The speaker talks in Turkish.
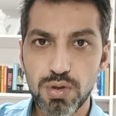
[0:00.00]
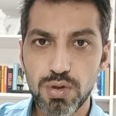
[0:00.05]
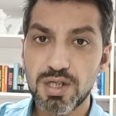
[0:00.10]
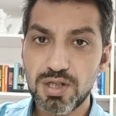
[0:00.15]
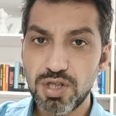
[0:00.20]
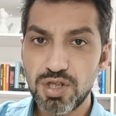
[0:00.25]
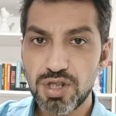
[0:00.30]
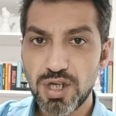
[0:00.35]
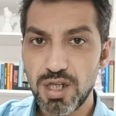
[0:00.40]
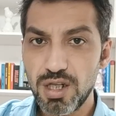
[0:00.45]

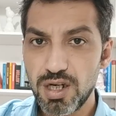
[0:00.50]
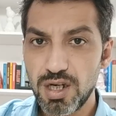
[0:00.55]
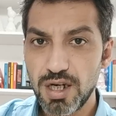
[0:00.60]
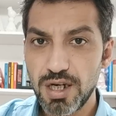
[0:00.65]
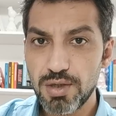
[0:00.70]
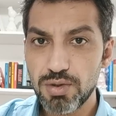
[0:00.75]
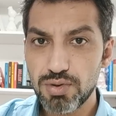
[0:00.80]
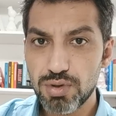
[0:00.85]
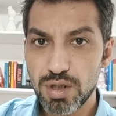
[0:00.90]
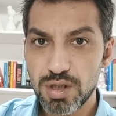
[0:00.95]
satış
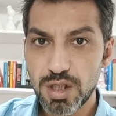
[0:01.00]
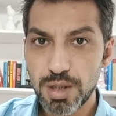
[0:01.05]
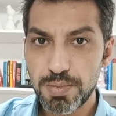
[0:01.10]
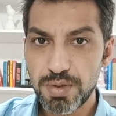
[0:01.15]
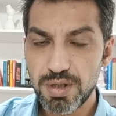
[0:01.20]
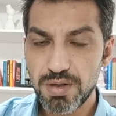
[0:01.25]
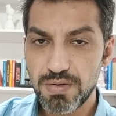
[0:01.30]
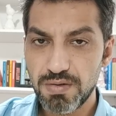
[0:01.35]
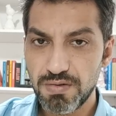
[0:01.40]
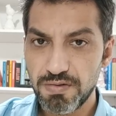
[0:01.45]
gelirlerinin üzerinde
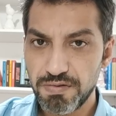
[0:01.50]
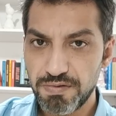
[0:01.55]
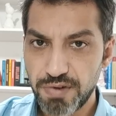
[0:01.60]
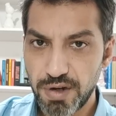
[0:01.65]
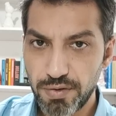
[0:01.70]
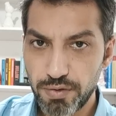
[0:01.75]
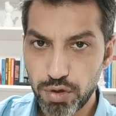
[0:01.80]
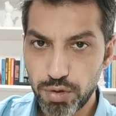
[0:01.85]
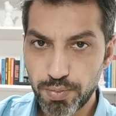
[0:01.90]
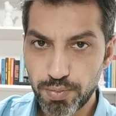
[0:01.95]
bir
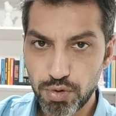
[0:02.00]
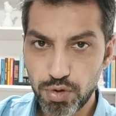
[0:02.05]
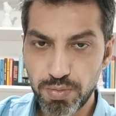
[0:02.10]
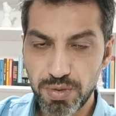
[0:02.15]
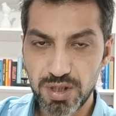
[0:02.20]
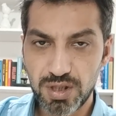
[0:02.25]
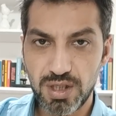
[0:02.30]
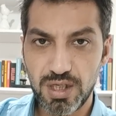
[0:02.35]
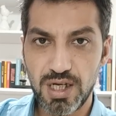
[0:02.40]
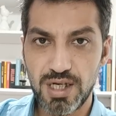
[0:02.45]
FAVÖK
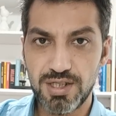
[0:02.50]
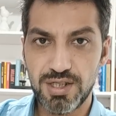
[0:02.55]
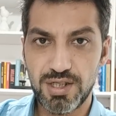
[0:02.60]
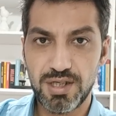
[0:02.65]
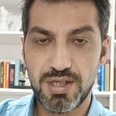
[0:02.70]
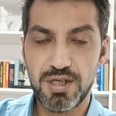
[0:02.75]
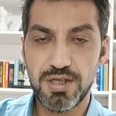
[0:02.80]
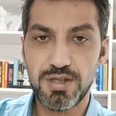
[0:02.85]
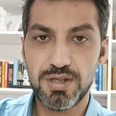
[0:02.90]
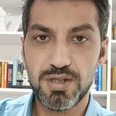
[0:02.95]
büyümesi
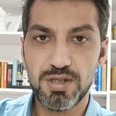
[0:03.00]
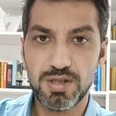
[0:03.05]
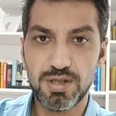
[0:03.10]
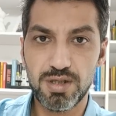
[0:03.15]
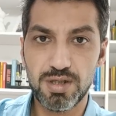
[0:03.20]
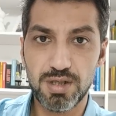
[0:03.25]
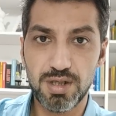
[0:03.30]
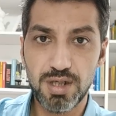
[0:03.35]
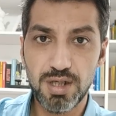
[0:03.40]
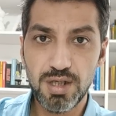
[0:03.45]

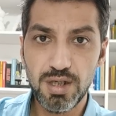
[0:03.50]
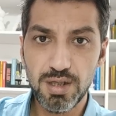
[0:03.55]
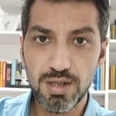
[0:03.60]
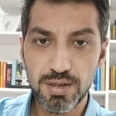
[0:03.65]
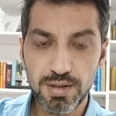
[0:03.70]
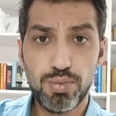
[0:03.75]
gerçekleştirdiğini,